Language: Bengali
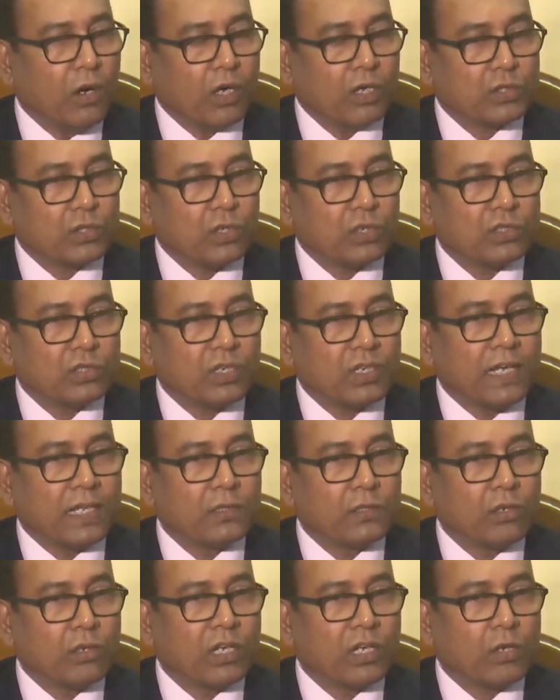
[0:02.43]
অসহযোগ
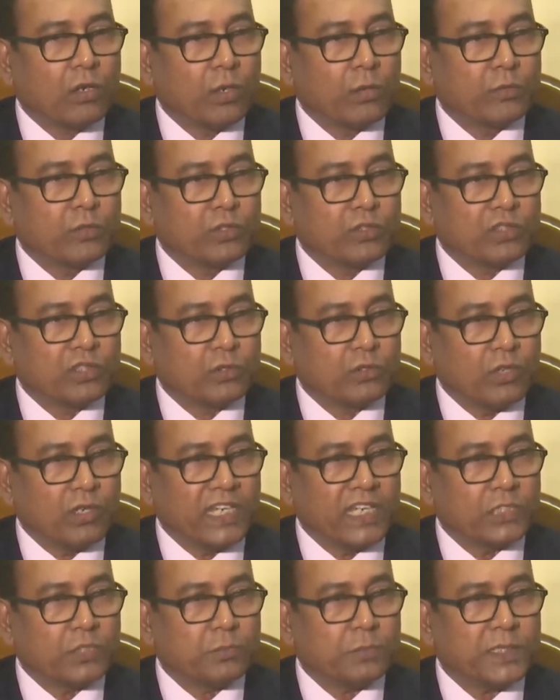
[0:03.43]
আন্দোলনের কর্মসূচি চলে
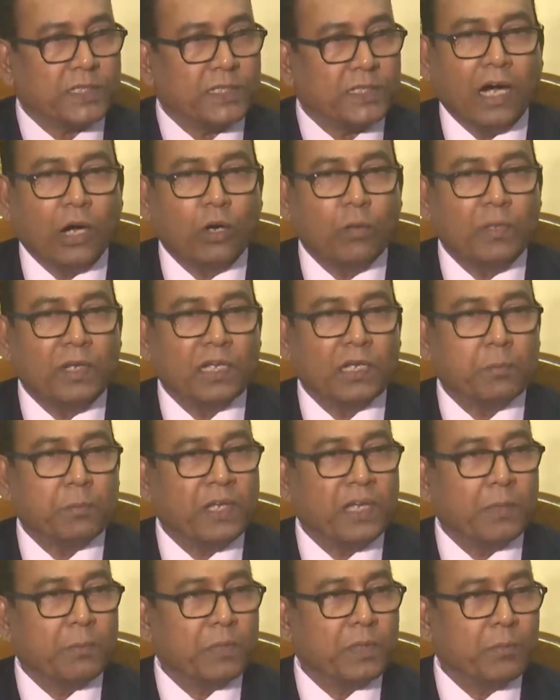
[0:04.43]
আসবে আওয়ামী লীগ
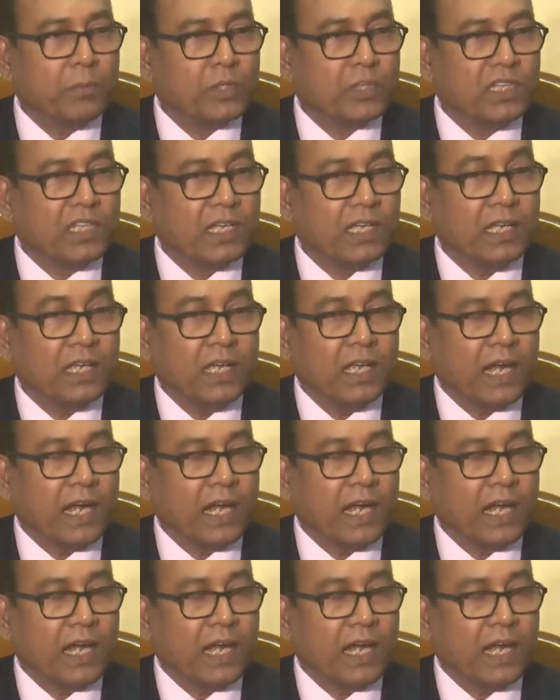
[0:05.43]
বিএনপির মধ্যে